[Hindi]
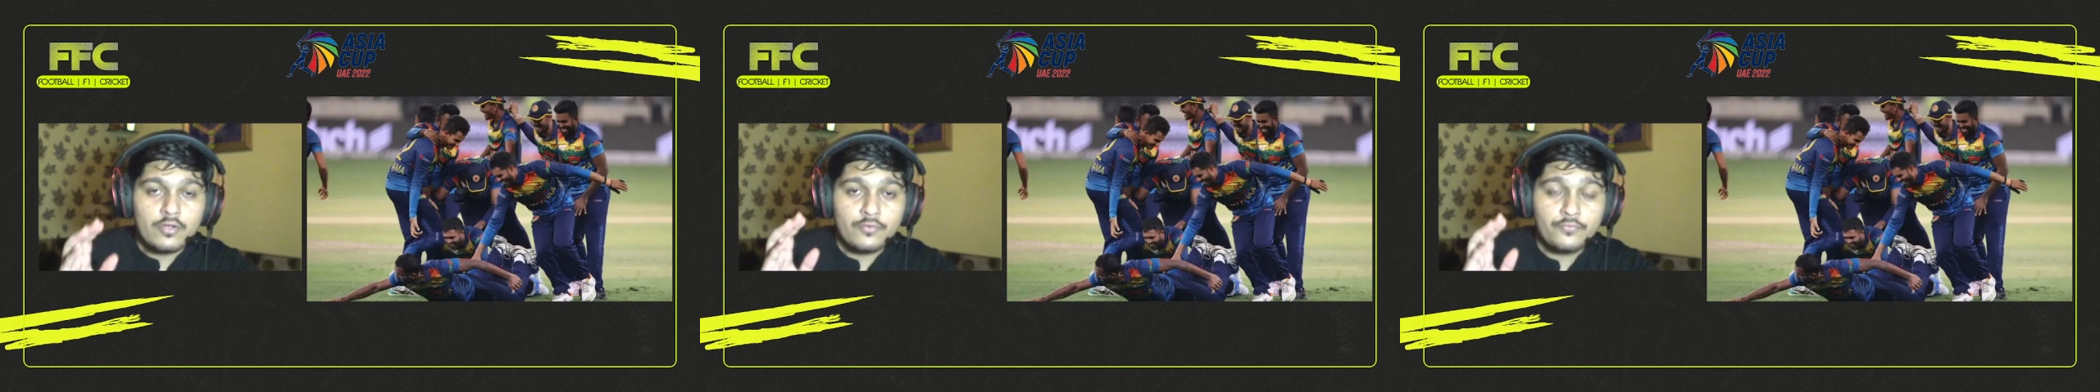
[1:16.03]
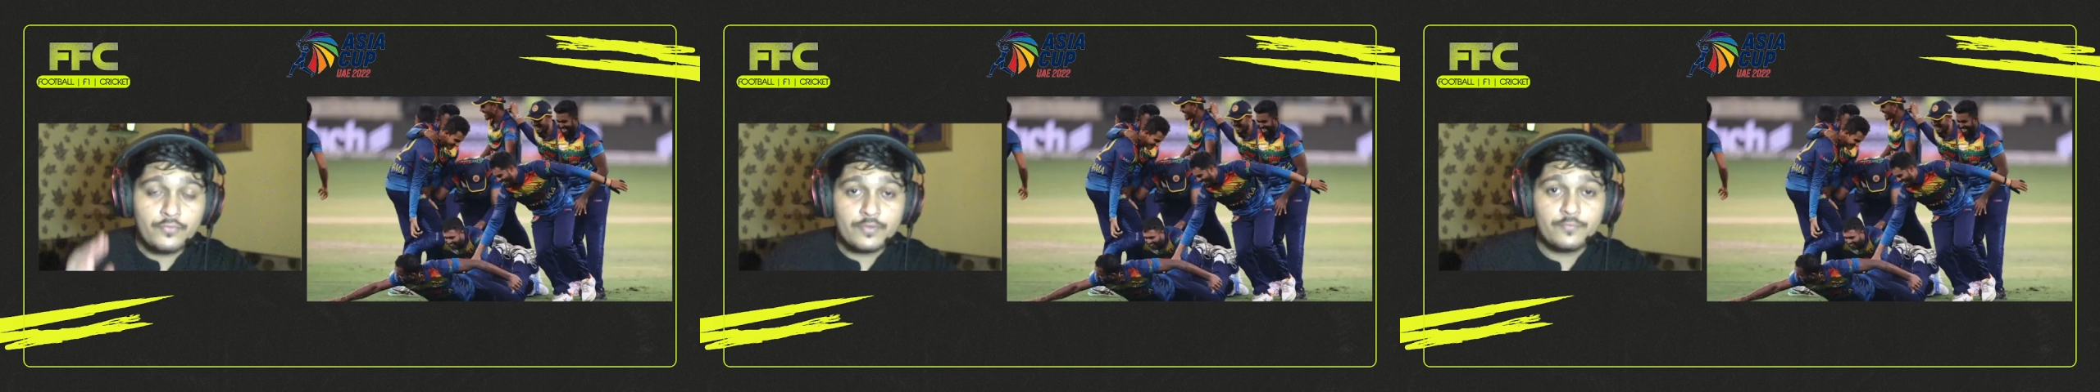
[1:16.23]

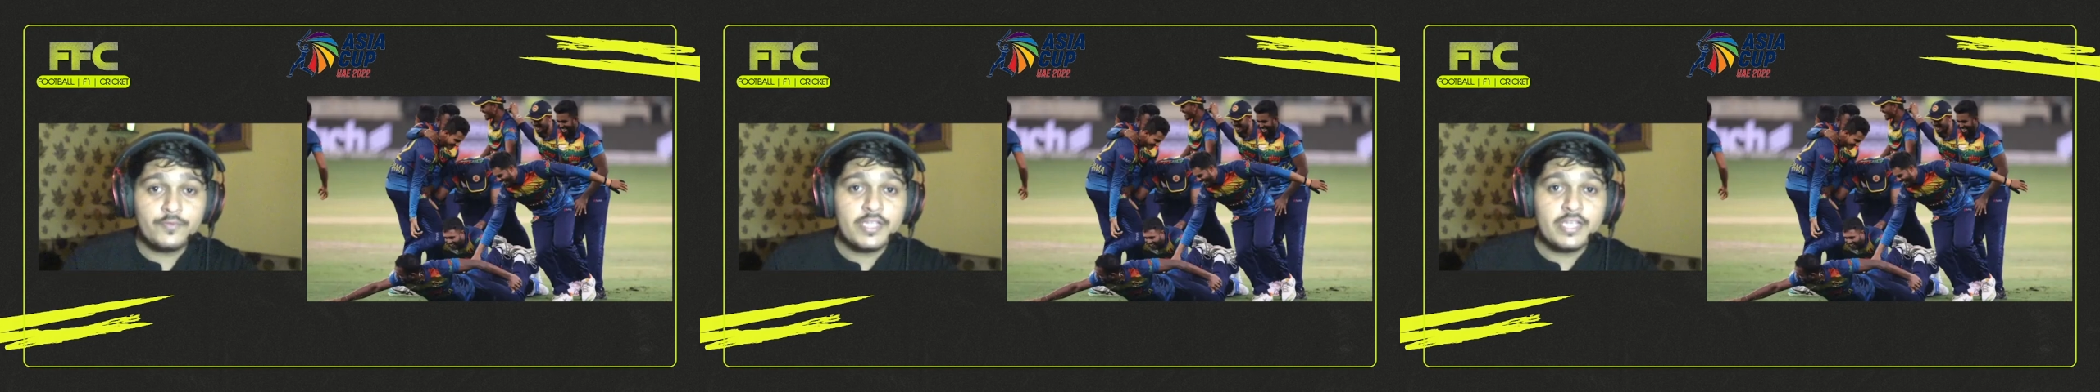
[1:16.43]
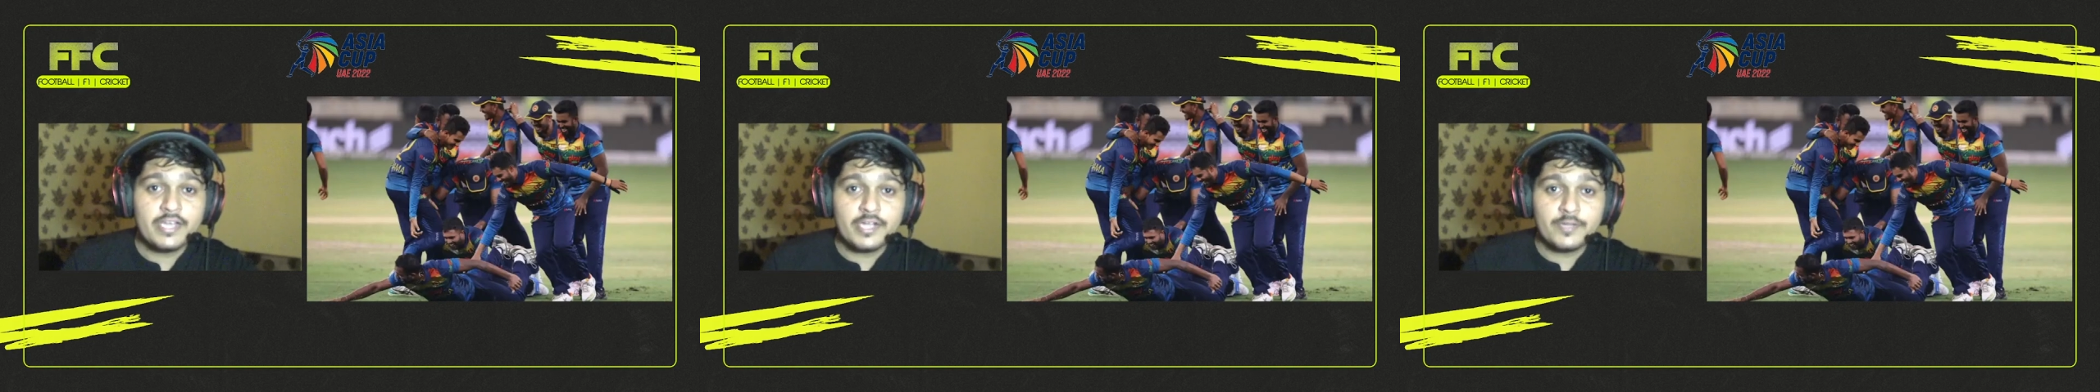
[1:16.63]

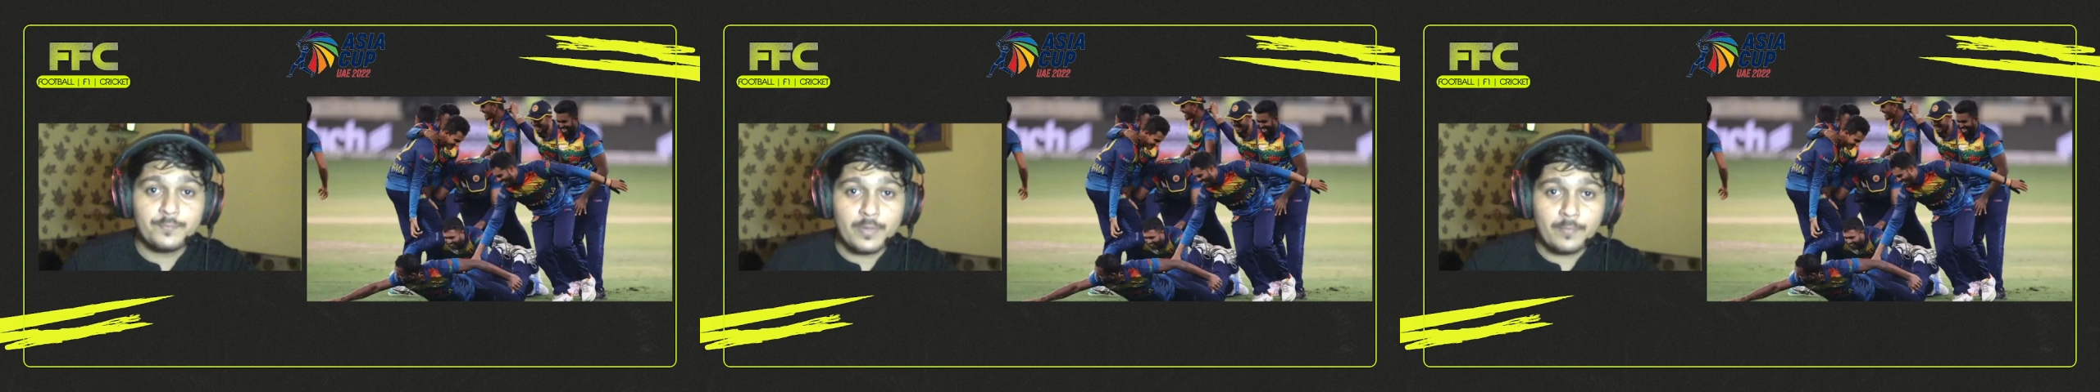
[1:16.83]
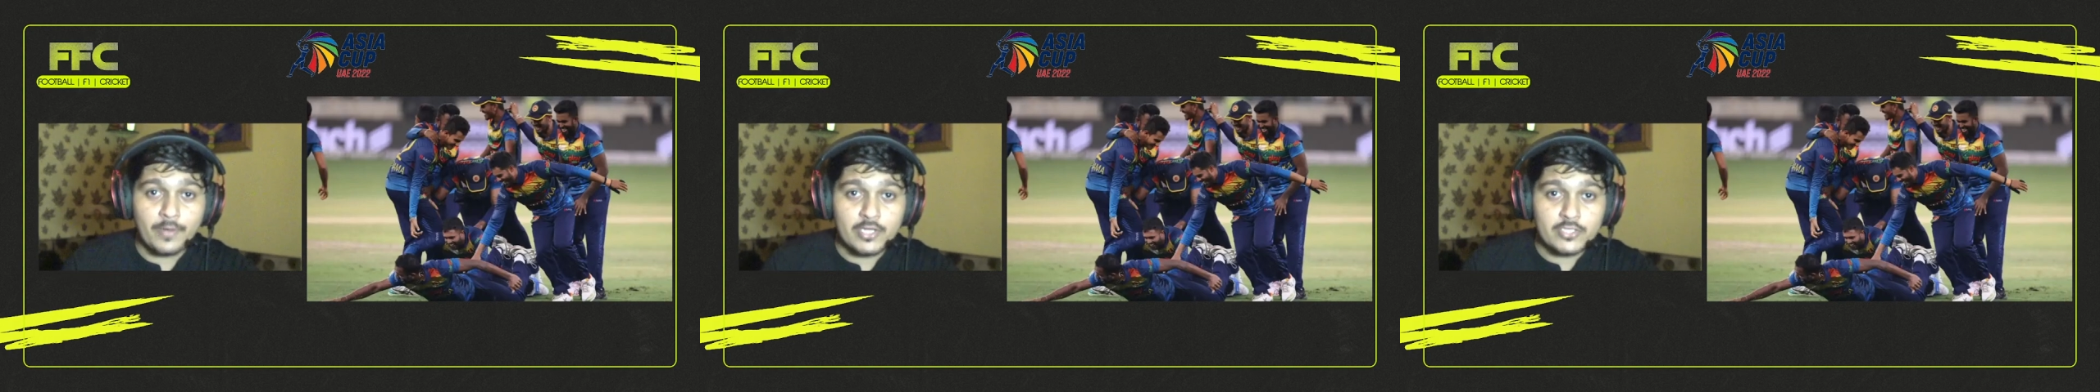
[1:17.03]
58 पे
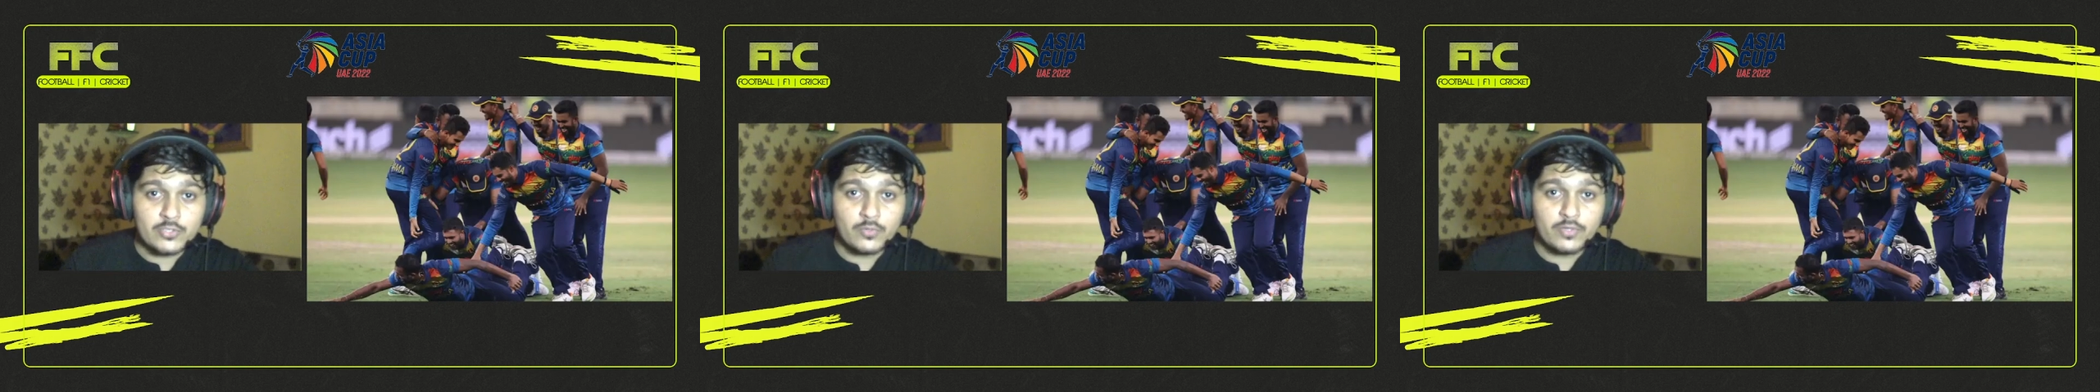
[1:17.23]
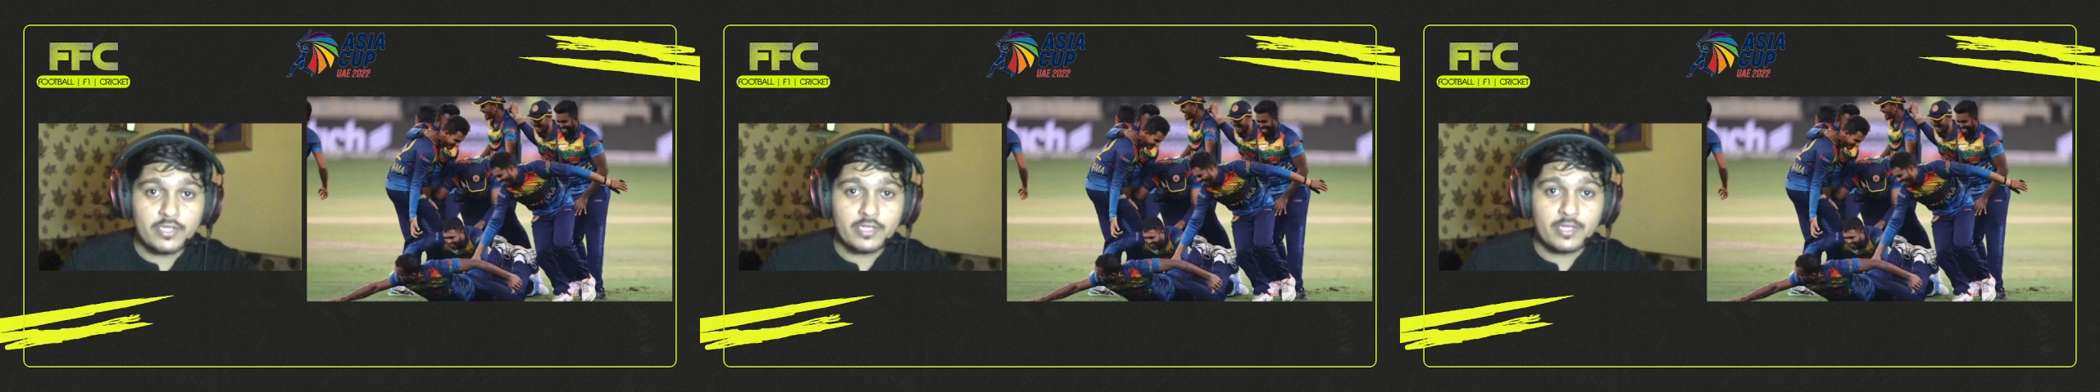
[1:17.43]
पाँच
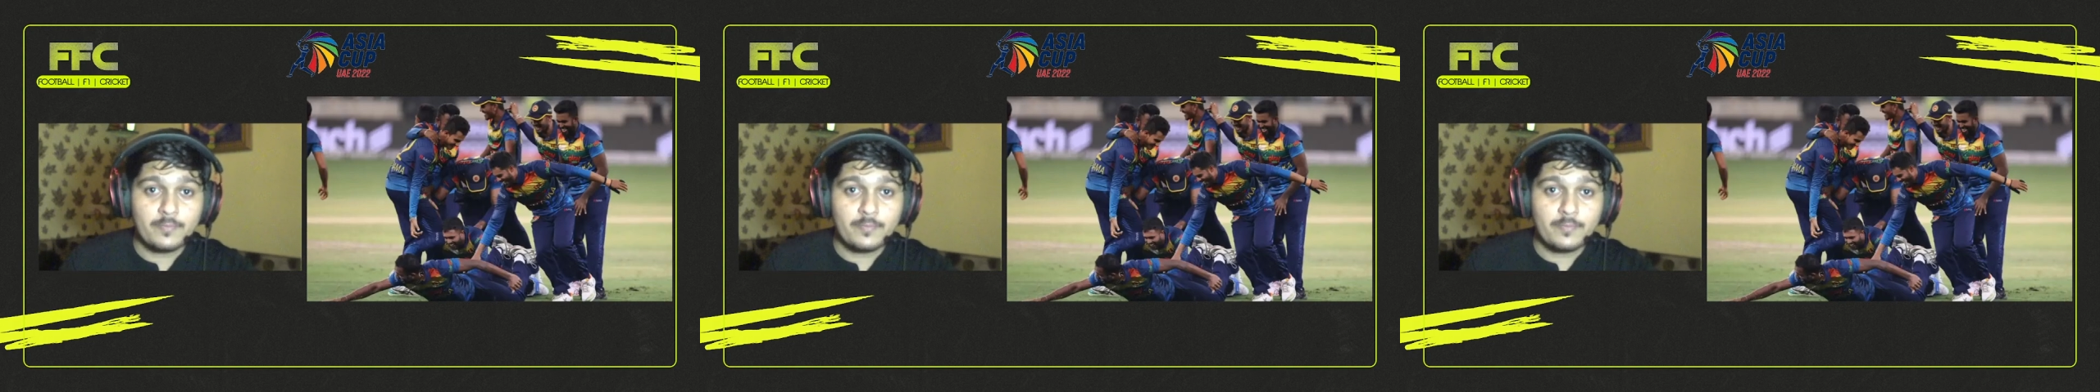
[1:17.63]
होने के